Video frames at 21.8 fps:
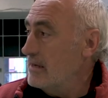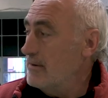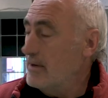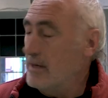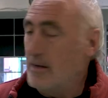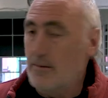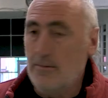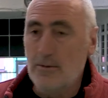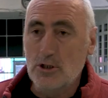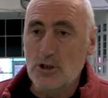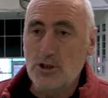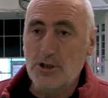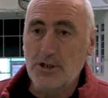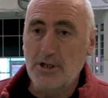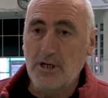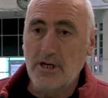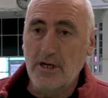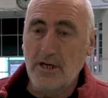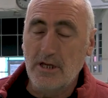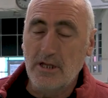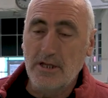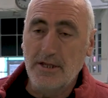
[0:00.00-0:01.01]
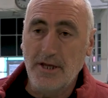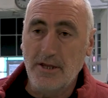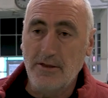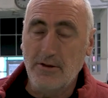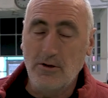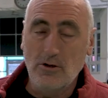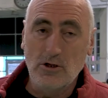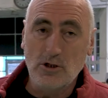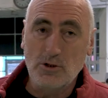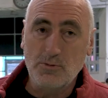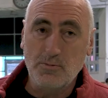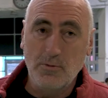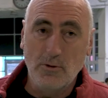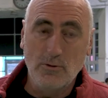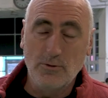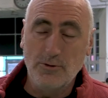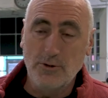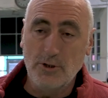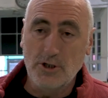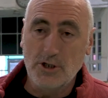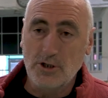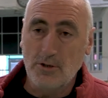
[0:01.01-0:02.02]
que veíamos eh, tanto los
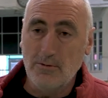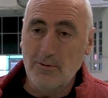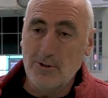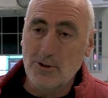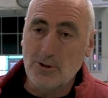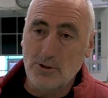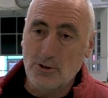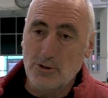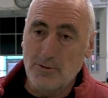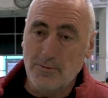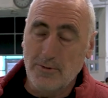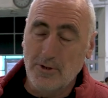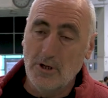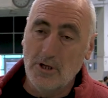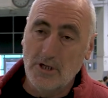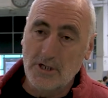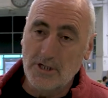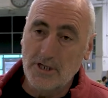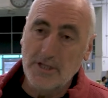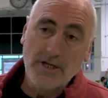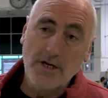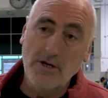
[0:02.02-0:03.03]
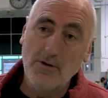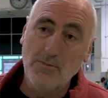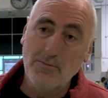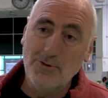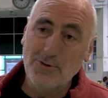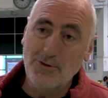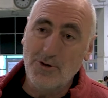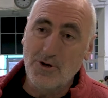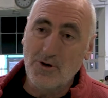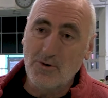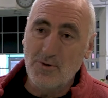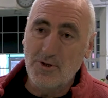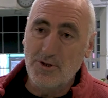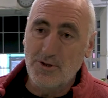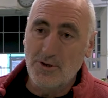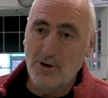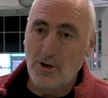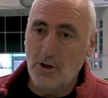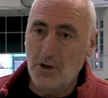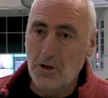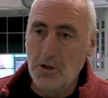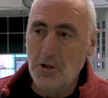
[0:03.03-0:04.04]
productores como los consumidores de tener un punto de
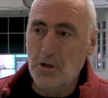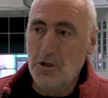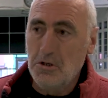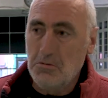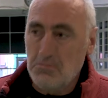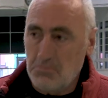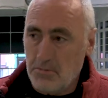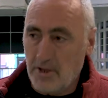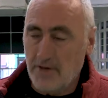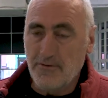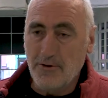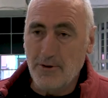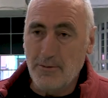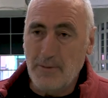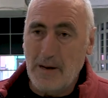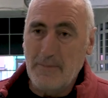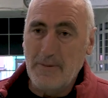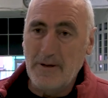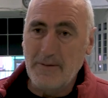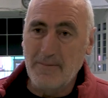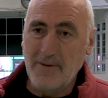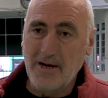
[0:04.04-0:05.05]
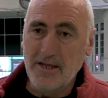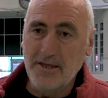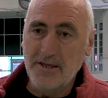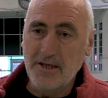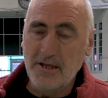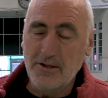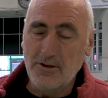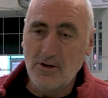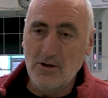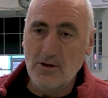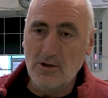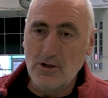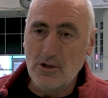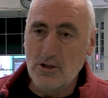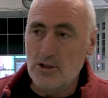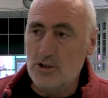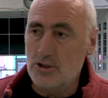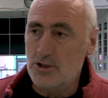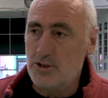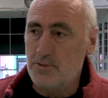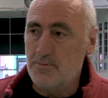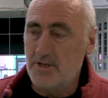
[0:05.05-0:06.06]
encuentro de forma permanente todos
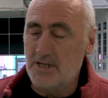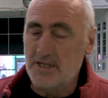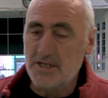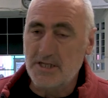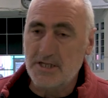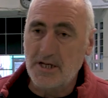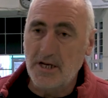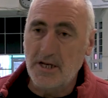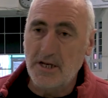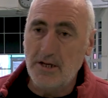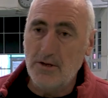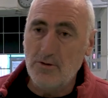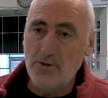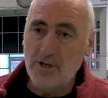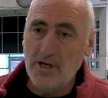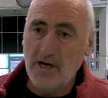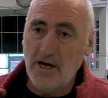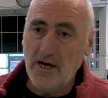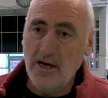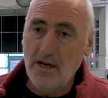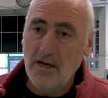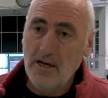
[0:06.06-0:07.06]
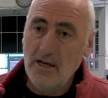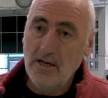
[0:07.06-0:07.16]
los meses en Iruña.